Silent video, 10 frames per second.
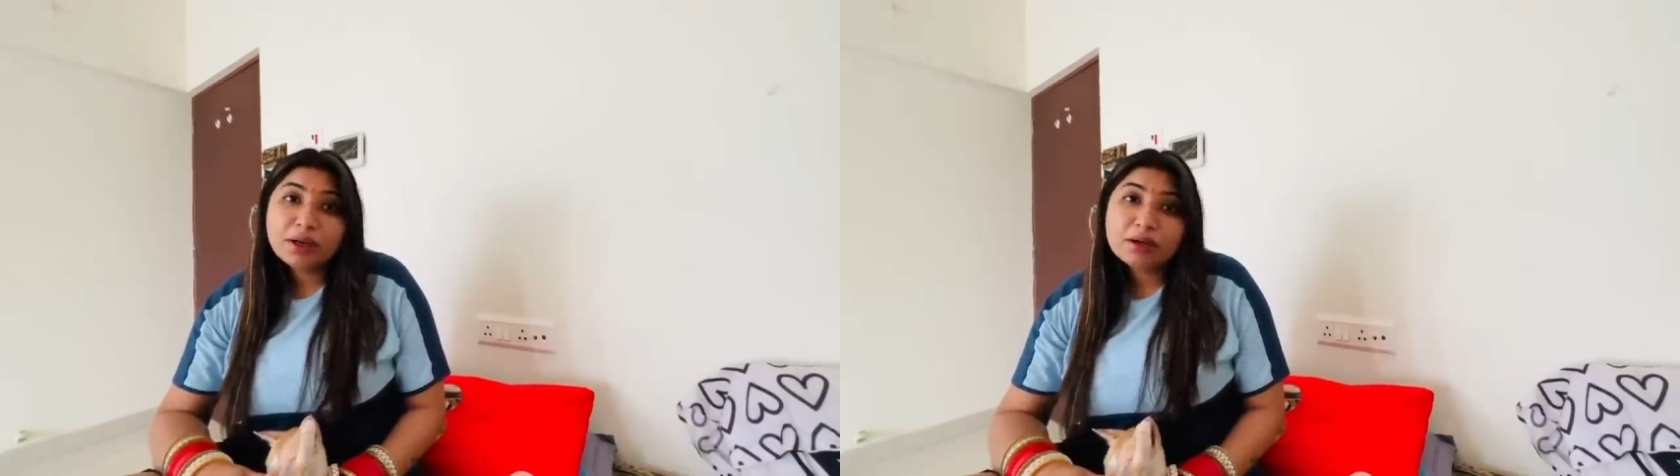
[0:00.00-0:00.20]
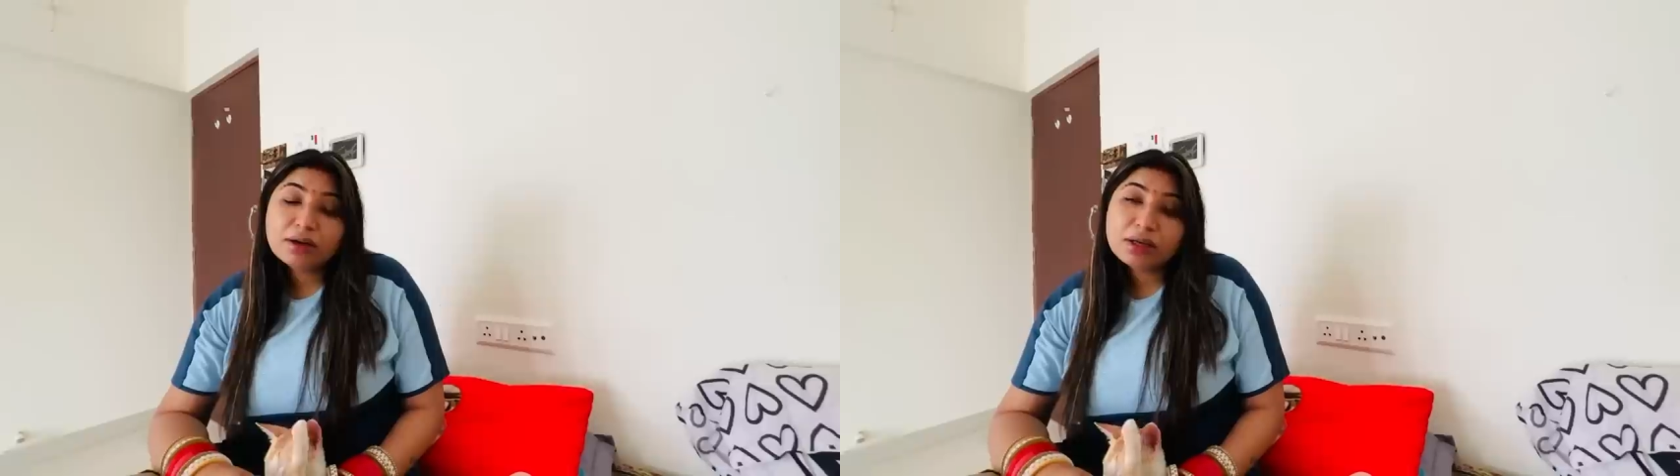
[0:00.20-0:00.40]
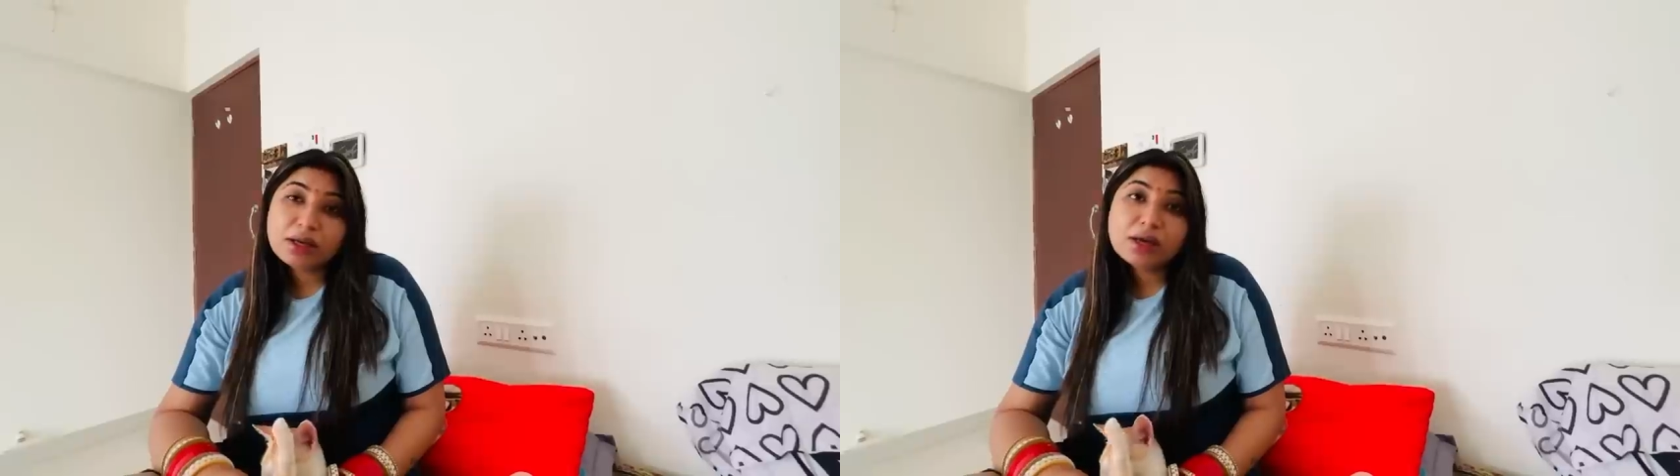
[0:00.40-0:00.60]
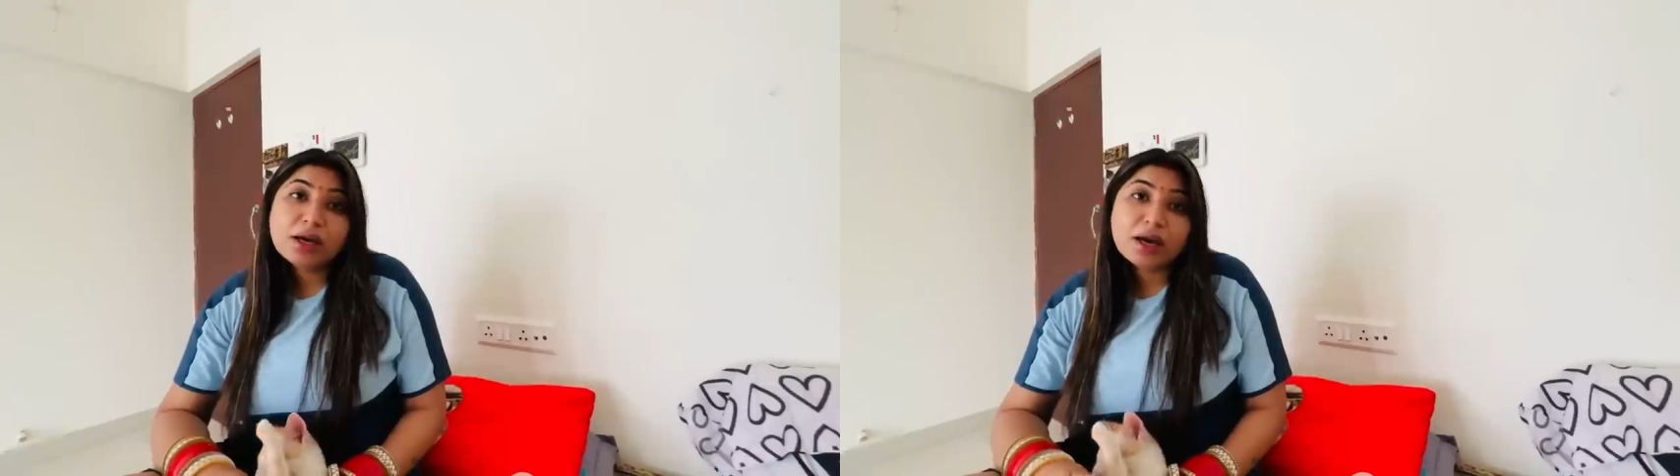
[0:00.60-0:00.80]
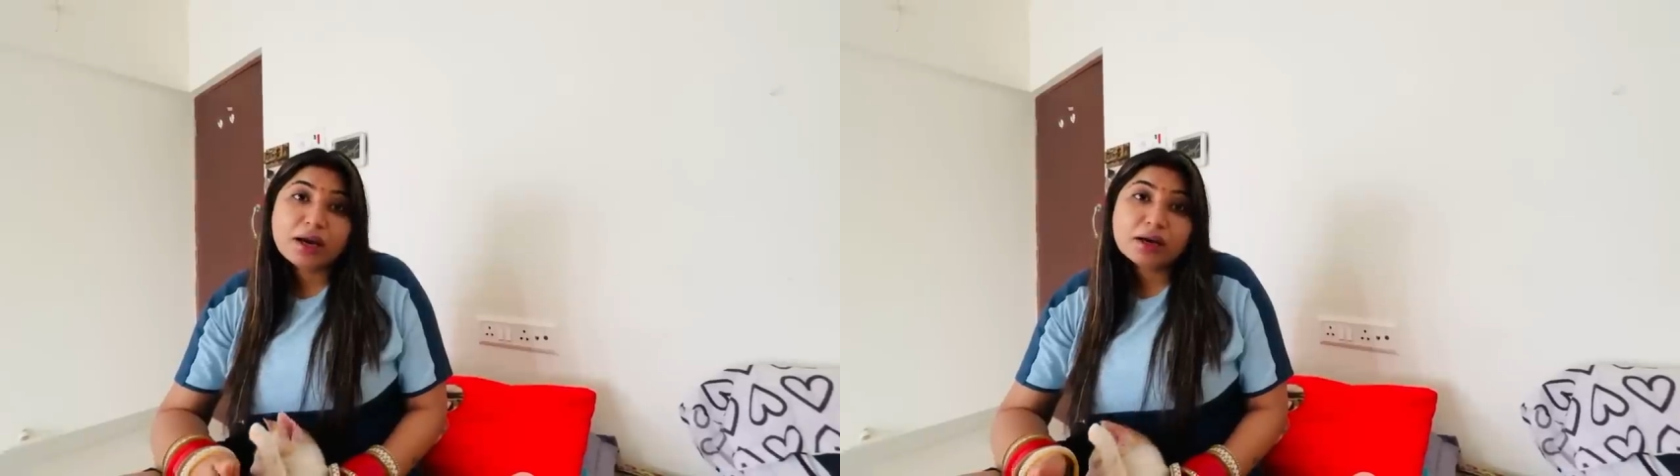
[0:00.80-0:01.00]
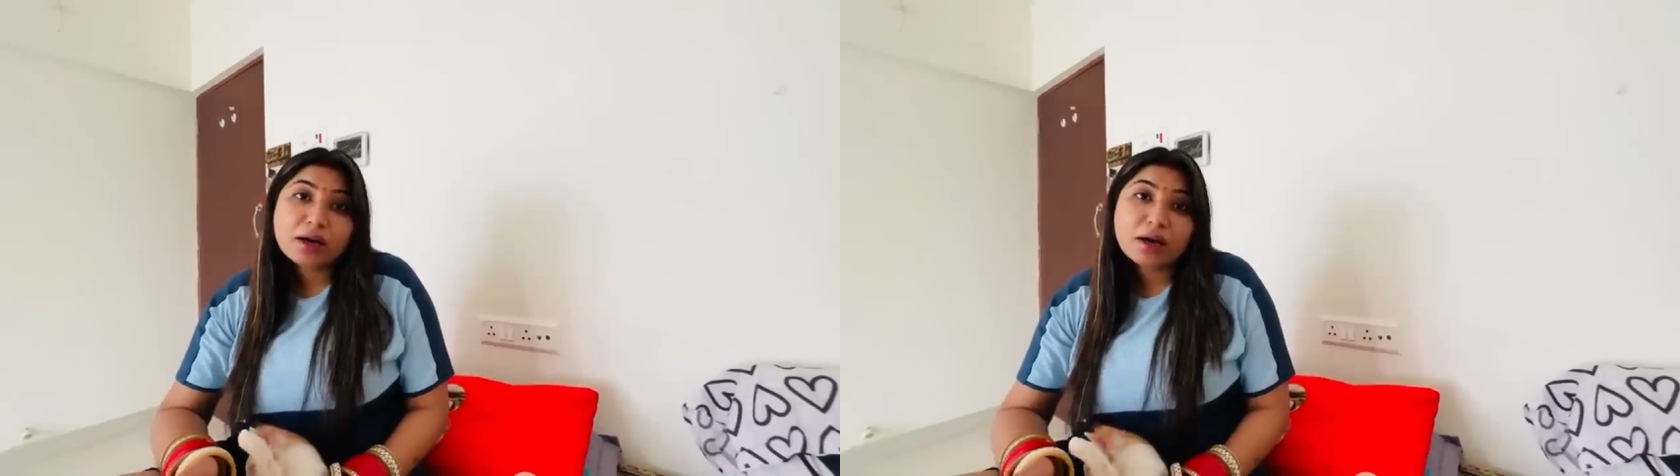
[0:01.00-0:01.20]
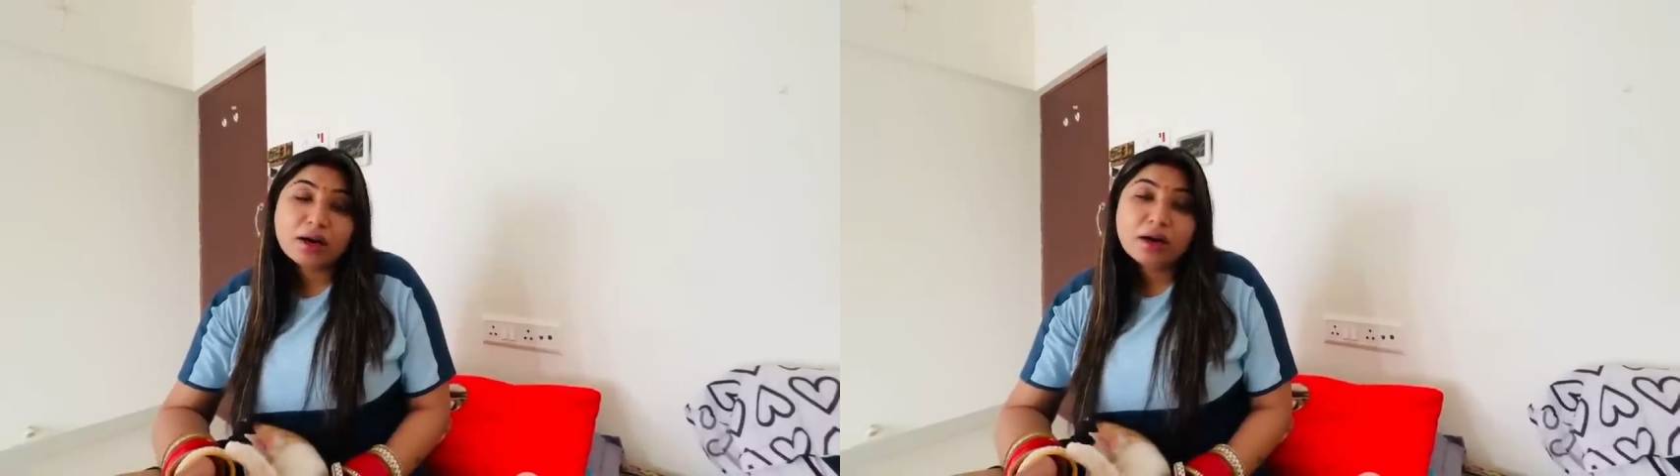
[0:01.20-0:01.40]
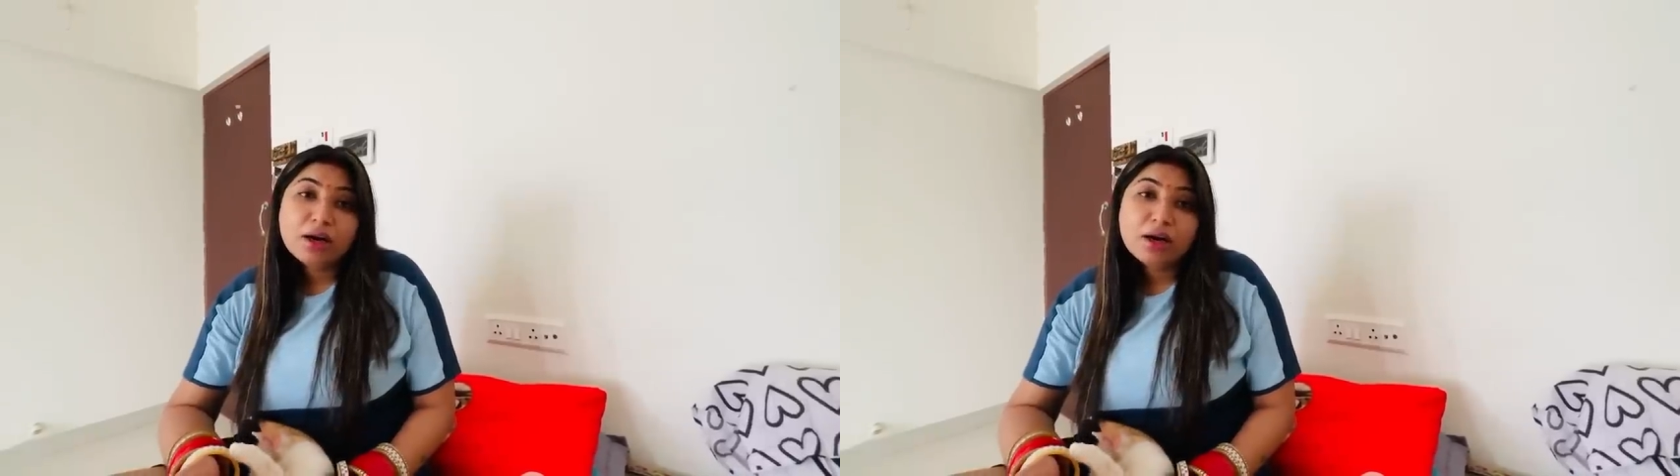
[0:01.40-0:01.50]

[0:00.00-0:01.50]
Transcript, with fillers: लग रहा कि ये गया कहा